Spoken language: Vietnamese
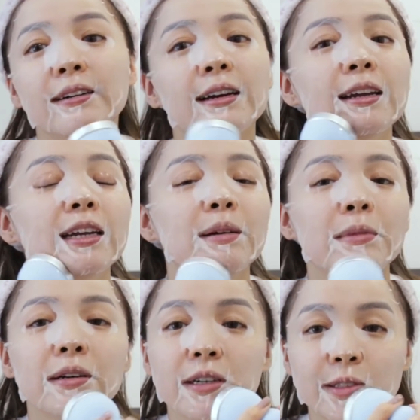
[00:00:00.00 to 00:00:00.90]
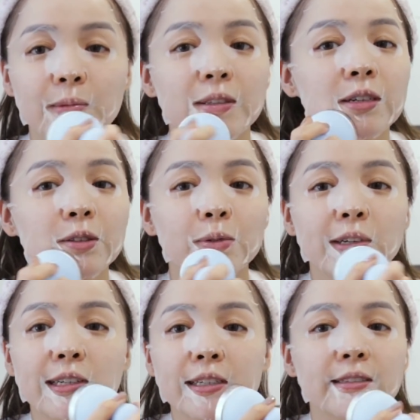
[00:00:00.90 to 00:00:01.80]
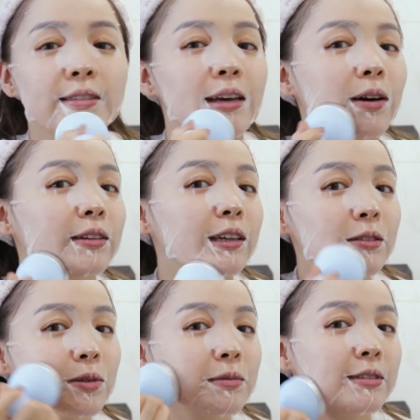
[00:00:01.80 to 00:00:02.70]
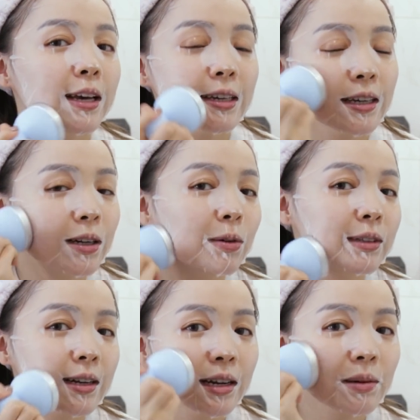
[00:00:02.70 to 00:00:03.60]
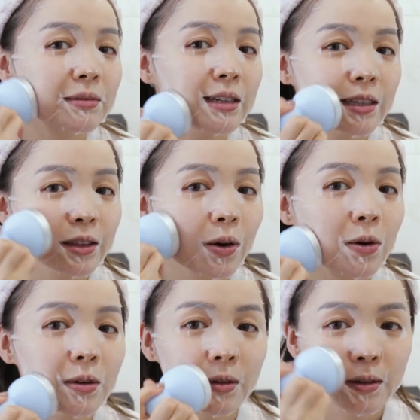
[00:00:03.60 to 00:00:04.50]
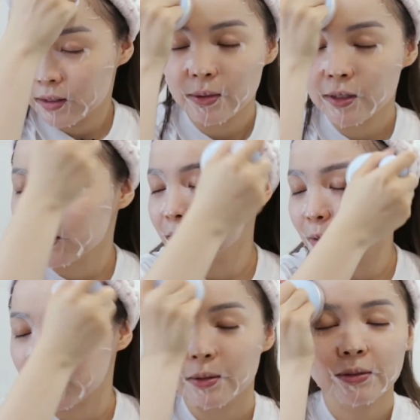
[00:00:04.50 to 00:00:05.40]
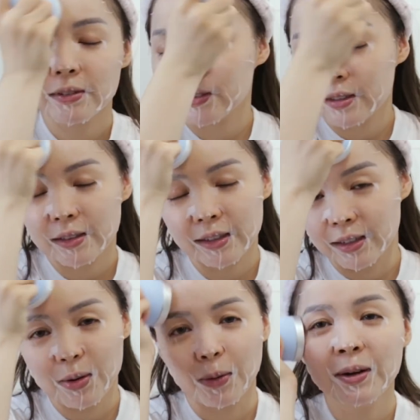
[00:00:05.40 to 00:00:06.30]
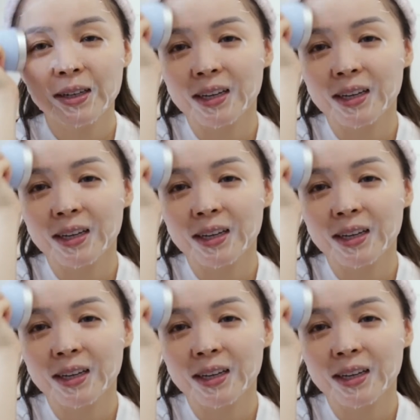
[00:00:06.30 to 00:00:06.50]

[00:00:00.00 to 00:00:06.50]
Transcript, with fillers: Cái này nếu mọi người dùng thường xuyên thì sẽ có tác dụng se khít lỗ chân lông rất là tốt. Ôi, nồng kìa, tỉnh có ngủ.